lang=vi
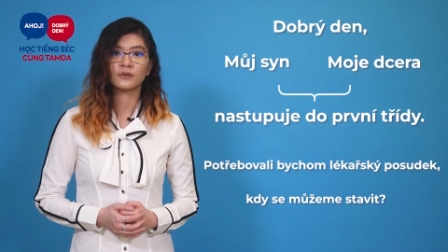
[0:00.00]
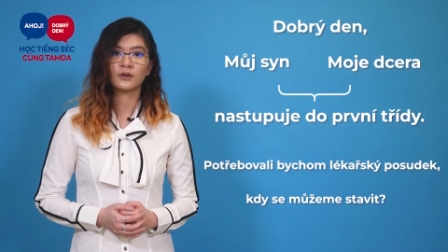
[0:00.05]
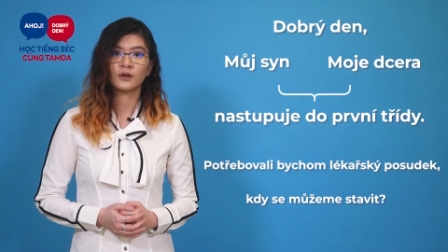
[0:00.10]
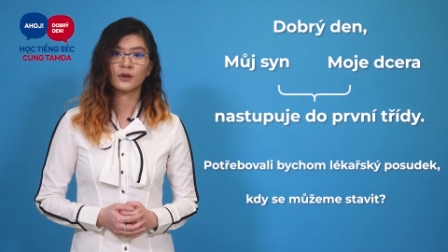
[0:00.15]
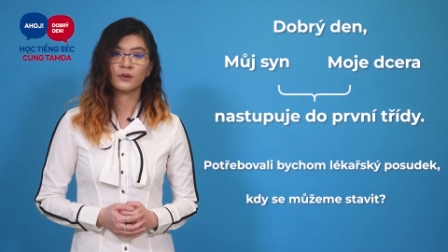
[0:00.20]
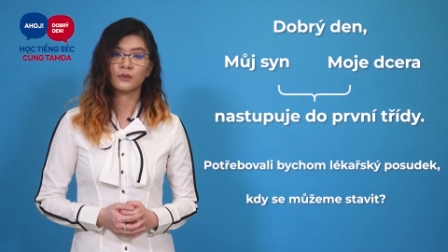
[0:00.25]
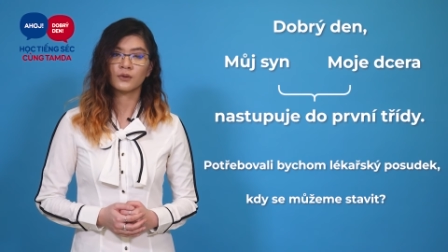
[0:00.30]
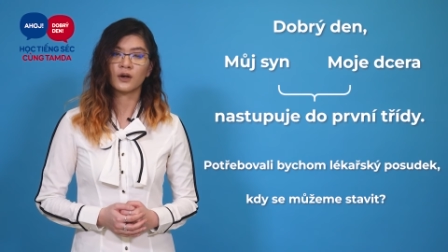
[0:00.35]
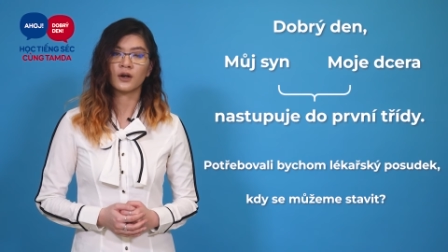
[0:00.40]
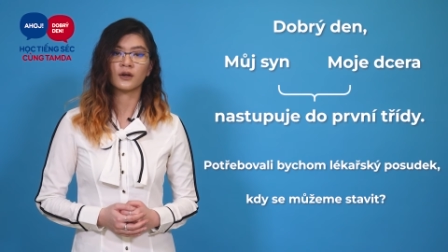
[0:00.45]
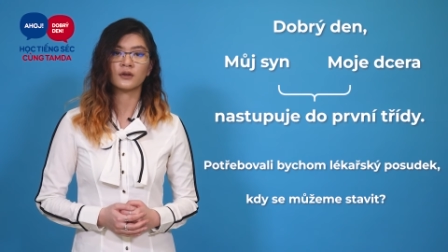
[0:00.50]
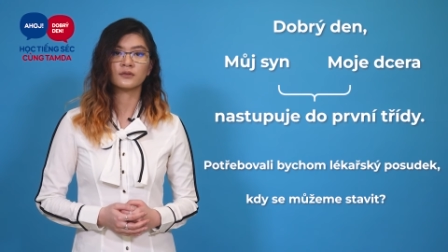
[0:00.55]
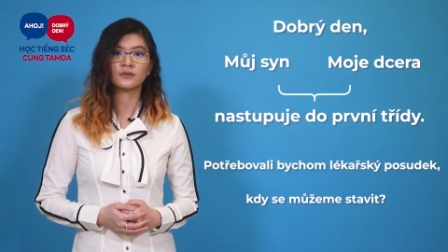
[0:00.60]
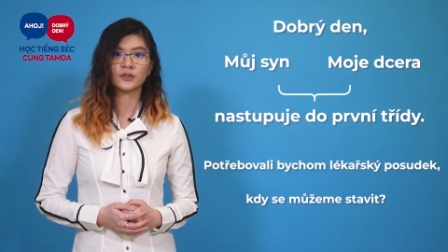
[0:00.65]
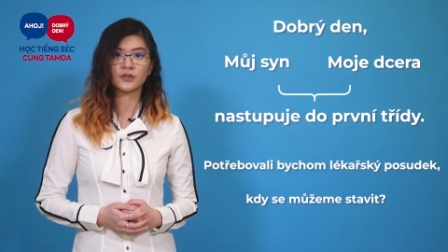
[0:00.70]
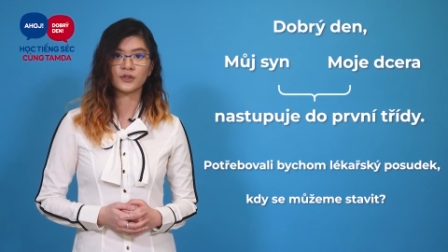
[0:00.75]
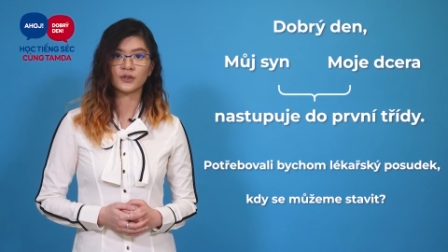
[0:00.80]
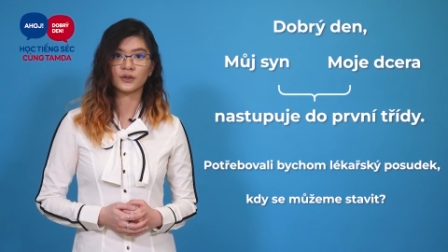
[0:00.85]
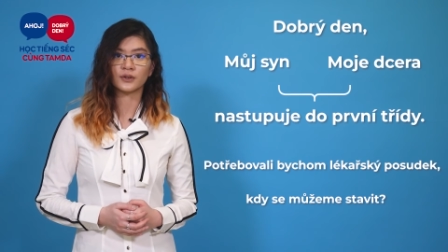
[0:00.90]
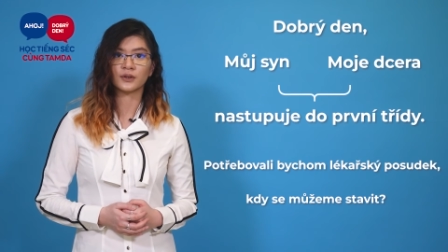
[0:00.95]
Câu nói
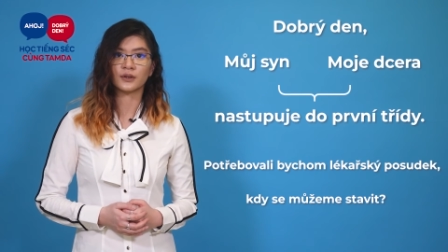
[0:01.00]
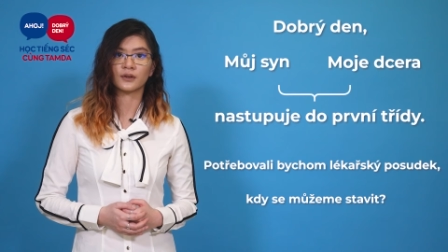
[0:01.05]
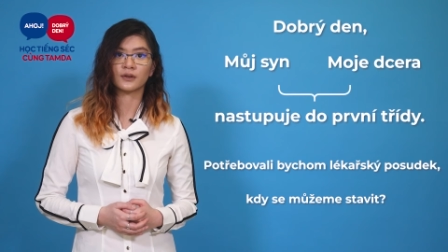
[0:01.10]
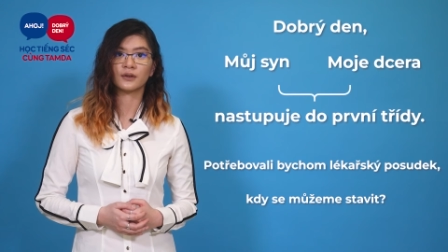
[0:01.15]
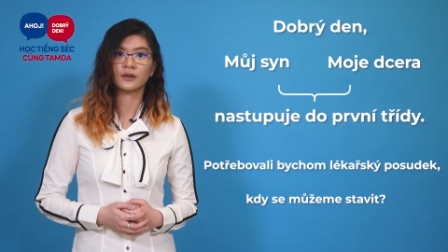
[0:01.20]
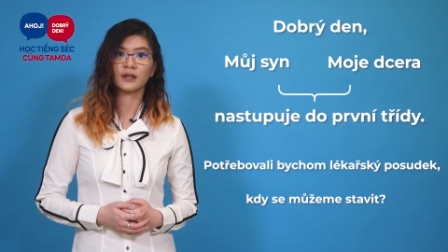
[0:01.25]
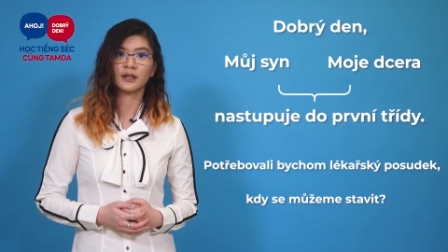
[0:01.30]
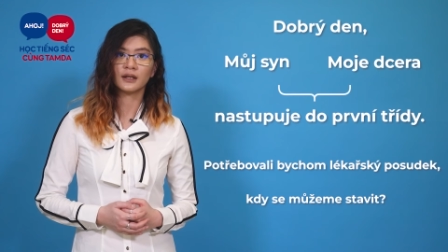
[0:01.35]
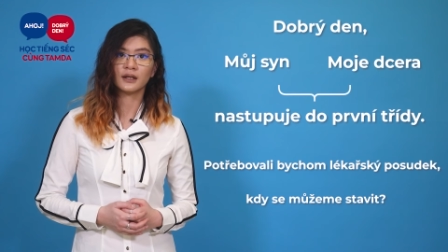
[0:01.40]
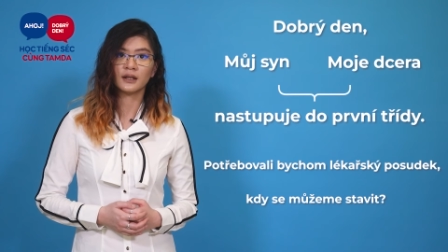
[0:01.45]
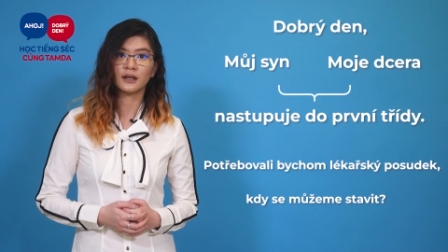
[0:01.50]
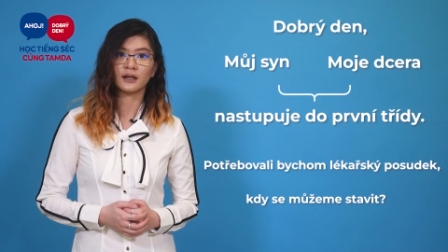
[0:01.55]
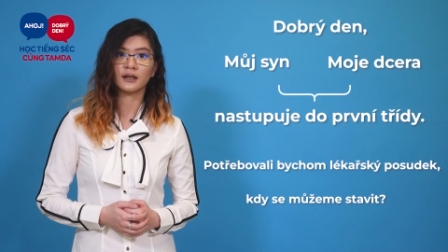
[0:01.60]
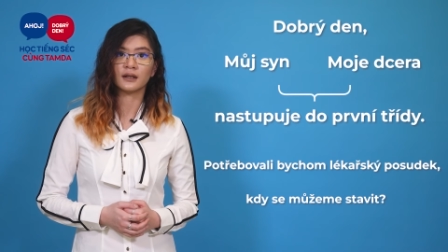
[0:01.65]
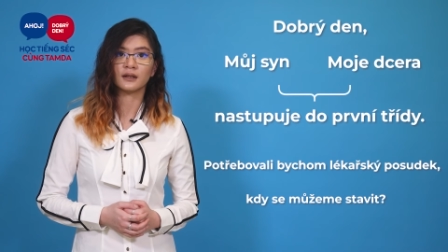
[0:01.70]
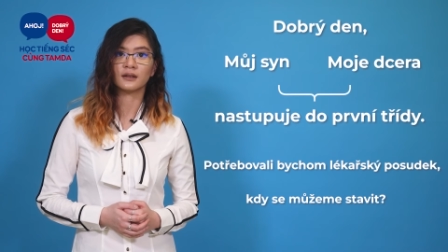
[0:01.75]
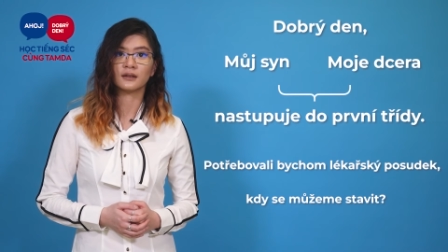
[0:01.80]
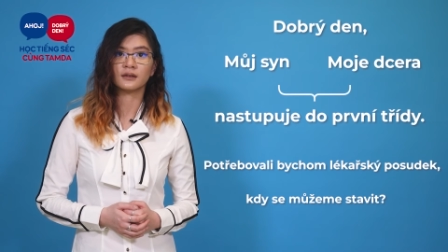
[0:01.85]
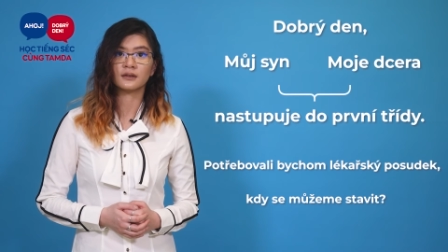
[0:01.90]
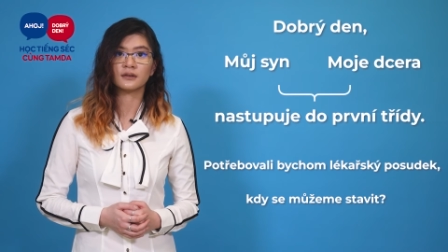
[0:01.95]
vừa rồi có nghĩa
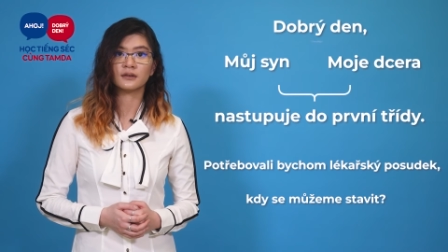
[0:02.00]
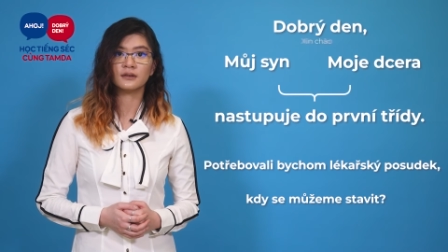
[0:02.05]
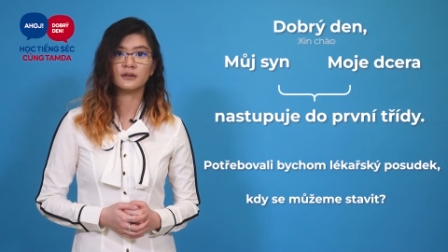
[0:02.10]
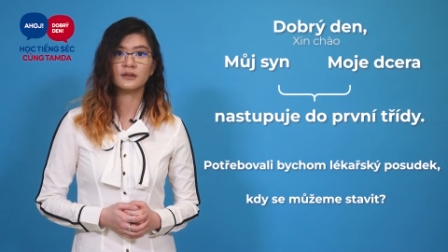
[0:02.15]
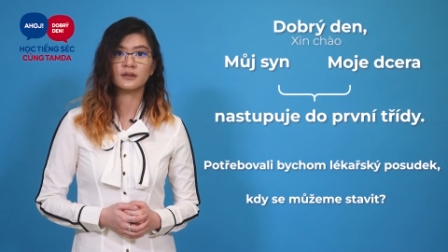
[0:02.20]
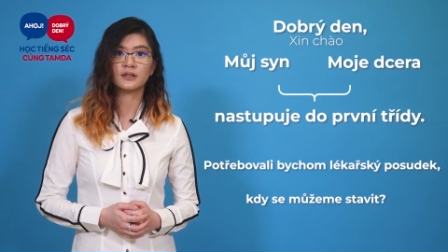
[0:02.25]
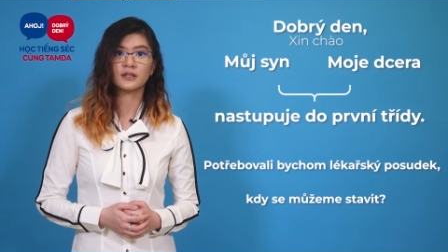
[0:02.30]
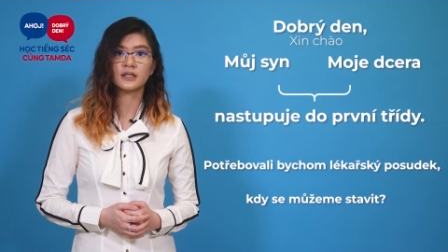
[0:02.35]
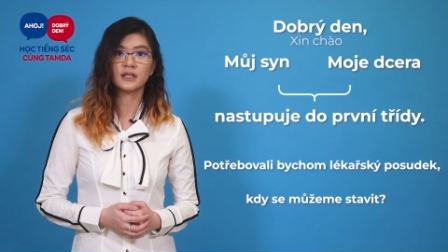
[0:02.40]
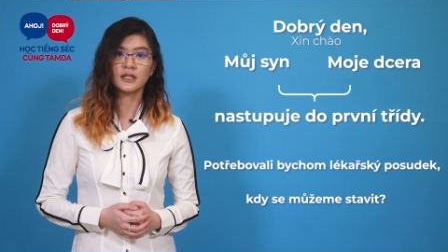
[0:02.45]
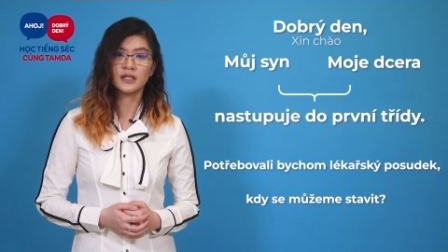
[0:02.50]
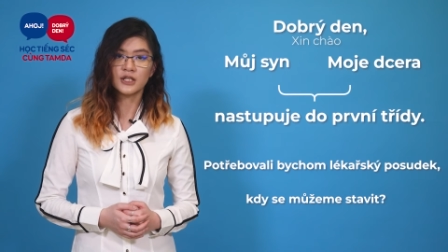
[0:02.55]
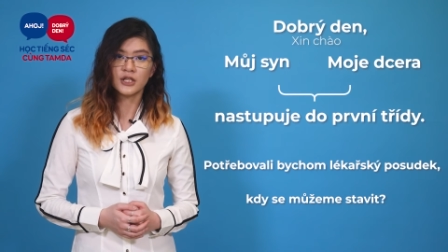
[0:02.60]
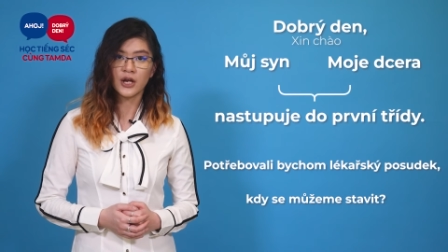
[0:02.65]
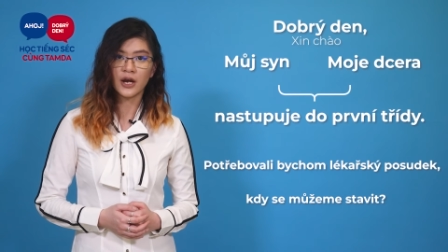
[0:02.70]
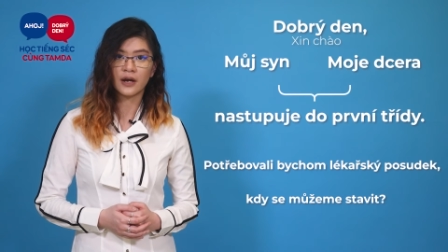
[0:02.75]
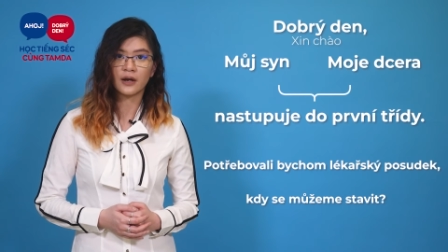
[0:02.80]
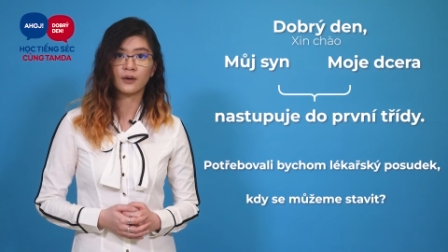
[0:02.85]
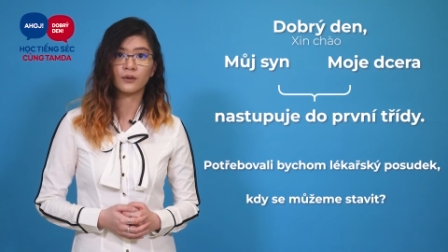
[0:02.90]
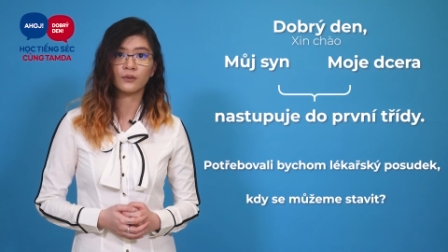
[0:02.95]
là Xin
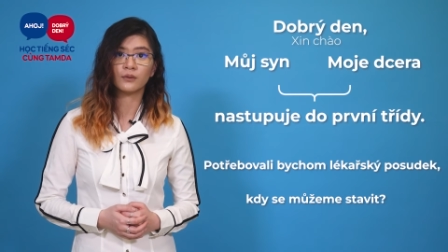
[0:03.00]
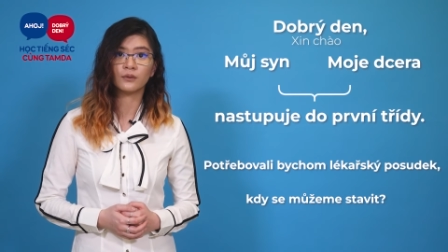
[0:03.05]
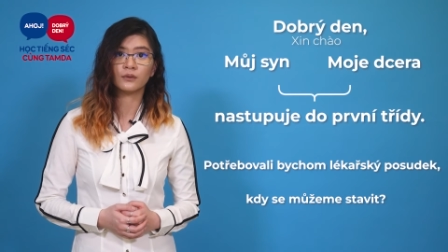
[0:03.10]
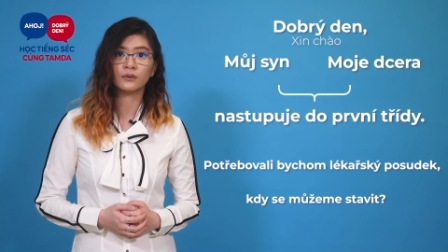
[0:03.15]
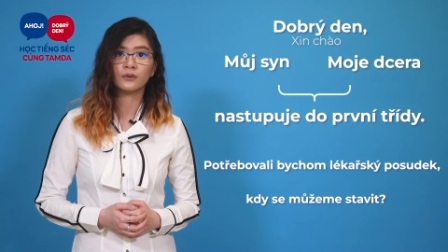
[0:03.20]
chào,